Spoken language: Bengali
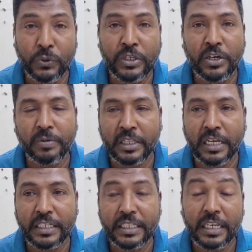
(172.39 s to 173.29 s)
সৌদি আরবে
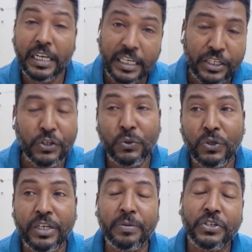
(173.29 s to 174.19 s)
থাকি কিন্তু
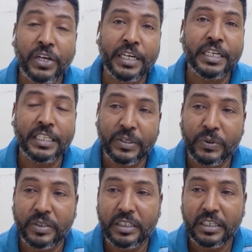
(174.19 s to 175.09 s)
দুঃখের বিষয় একটা দেখুন